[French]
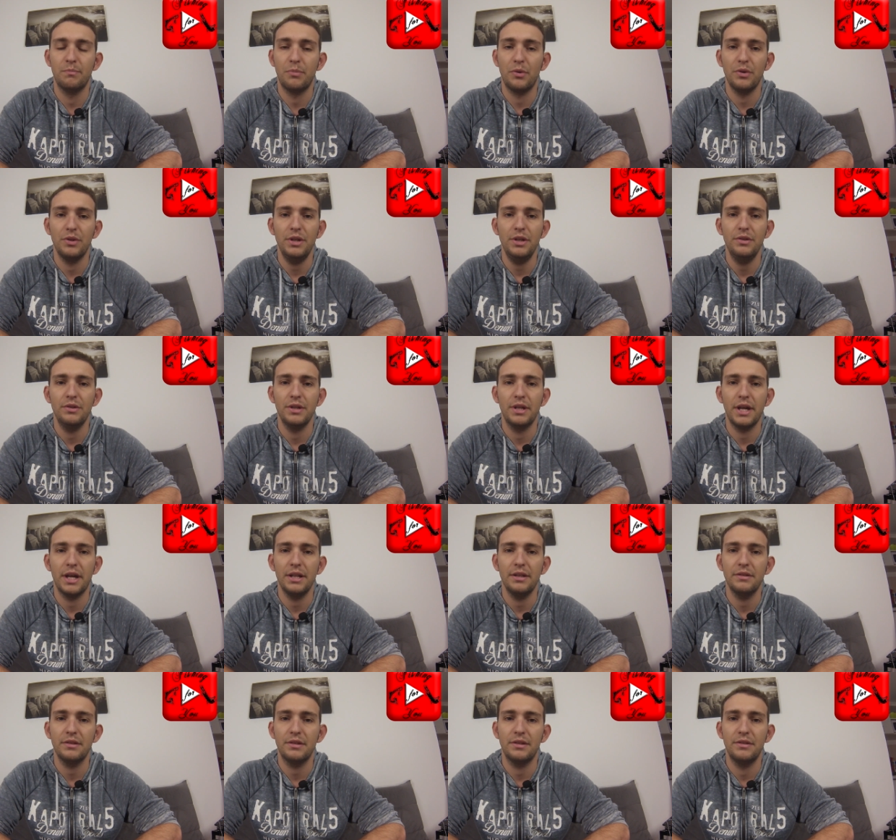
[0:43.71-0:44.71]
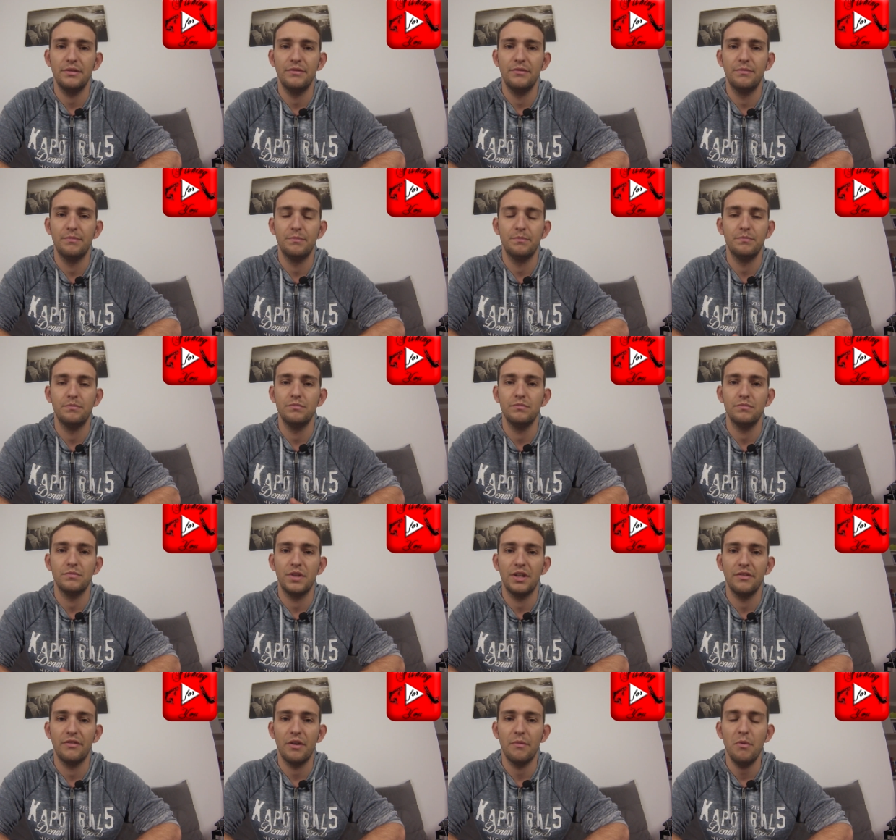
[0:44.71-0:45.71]
prenez une canne qui,
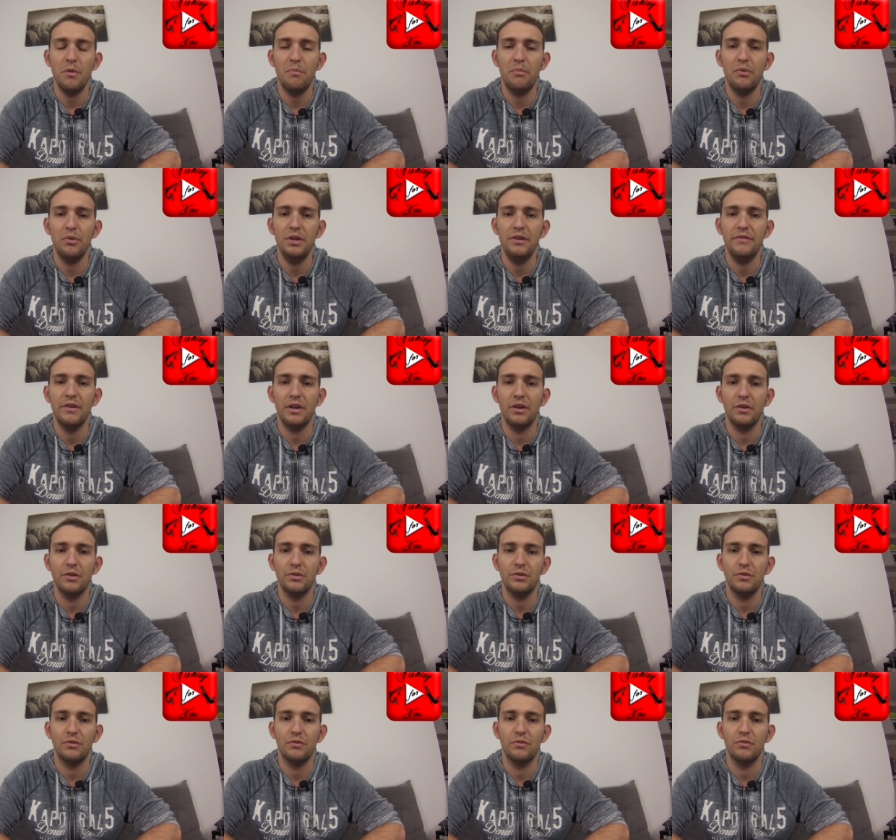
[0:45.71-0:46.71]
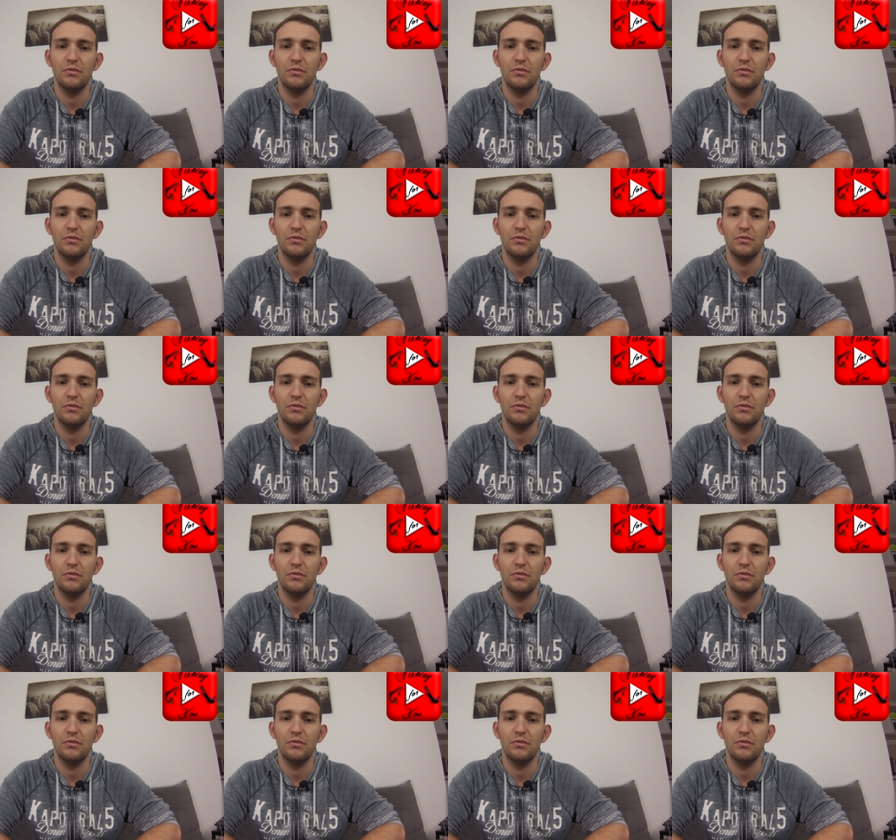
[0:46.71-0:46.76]
est vraiment polyvalente.